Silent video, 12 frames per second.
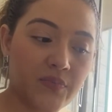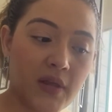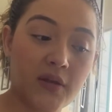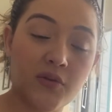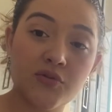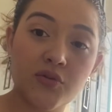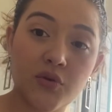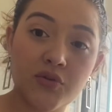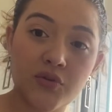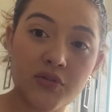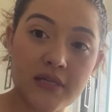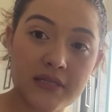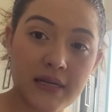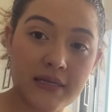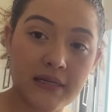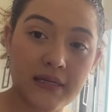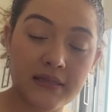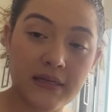y nosotros desde la
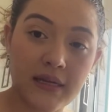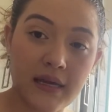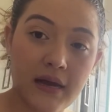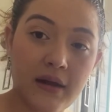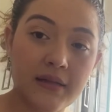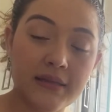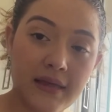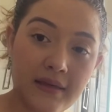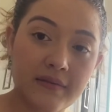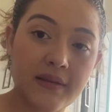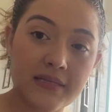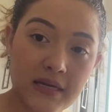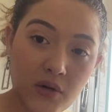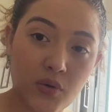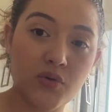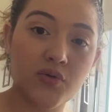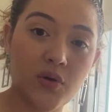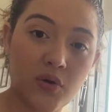Secretaría de
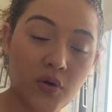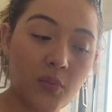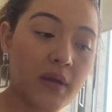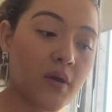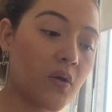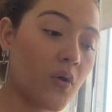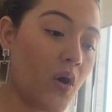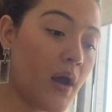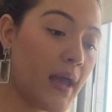Desarrollo Económico